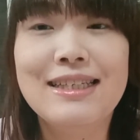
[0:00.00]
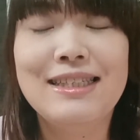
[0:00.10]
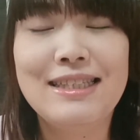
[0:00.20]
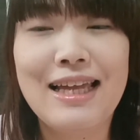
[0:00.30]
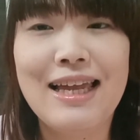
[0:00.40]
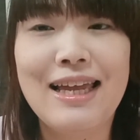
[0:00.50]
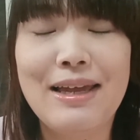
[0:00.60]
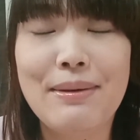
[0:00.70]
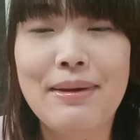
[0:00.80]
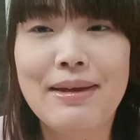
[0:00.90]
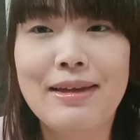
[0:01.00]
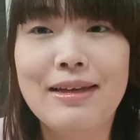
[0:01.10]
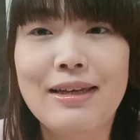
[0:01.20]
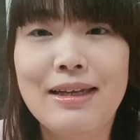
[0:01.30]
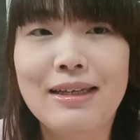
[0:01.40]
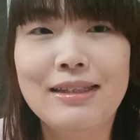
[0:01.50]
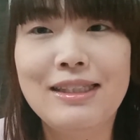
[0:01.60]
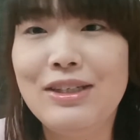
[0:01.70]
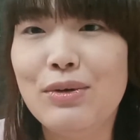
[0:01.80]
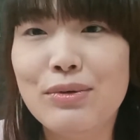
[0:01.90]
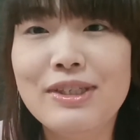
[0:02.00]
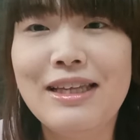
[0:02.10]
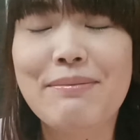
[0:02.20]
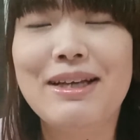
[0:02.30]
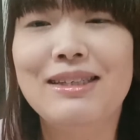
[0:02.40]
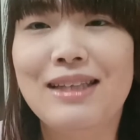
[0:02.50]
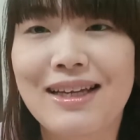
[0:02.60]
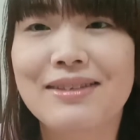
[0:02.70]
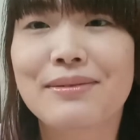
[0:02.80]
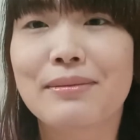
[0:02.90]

して治療をしてました。